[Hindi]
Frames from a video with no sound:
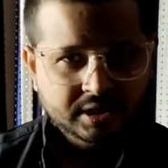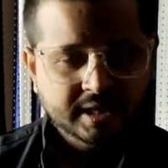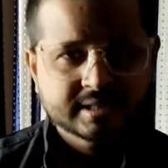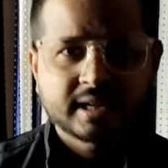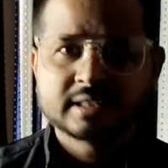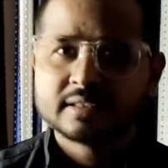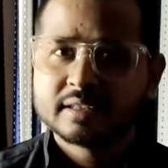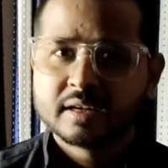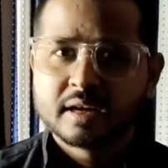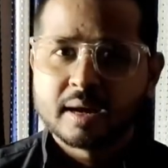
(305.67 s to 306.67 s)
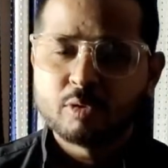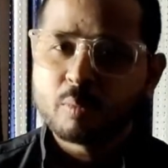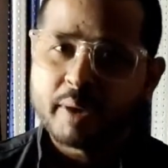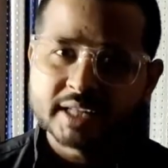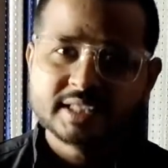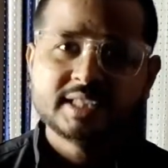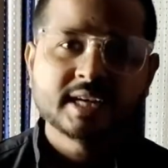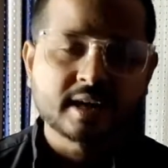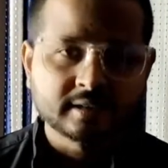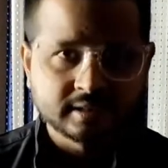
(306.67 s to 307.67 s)
जिनके साथ हम लोग बातें
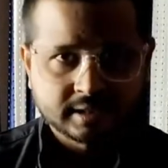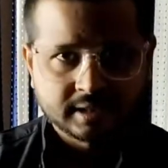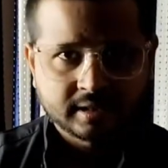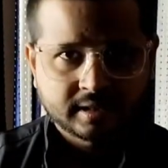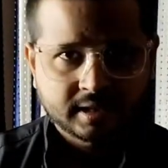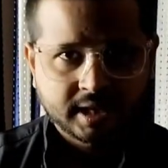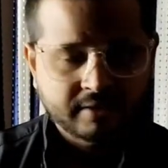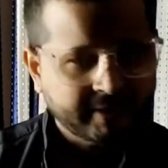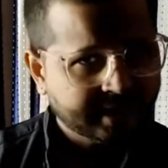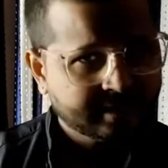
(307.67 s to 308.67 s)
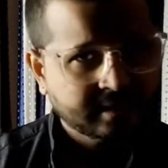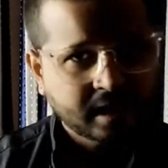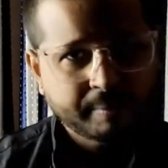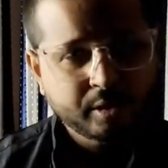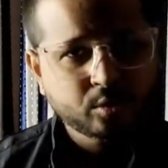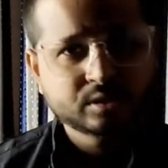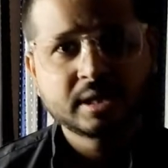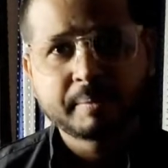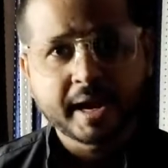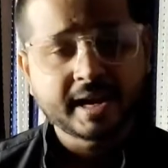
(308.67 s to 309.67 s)
किया करते थे इनफैक्ट अभी कुछ
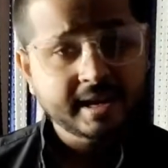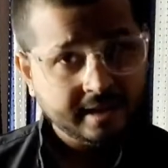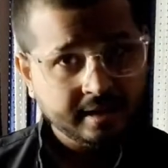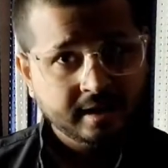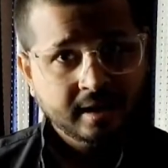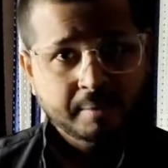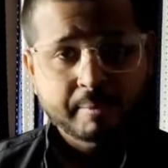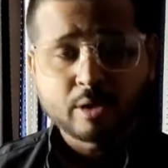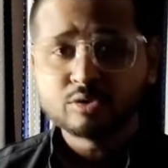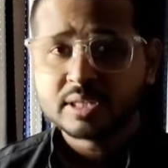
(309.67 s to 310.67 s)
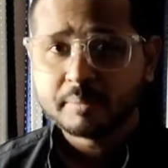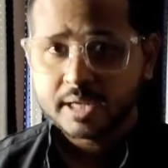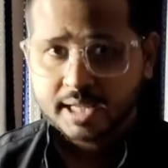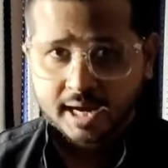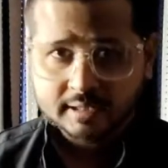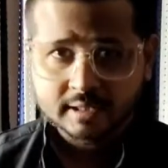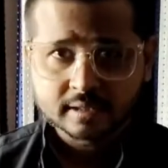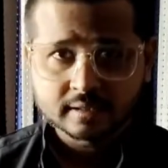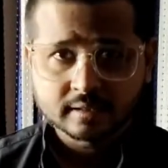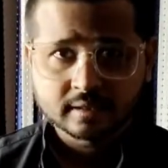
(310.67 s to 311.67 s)
दिन पहले ही मैं उनसे मिल गया था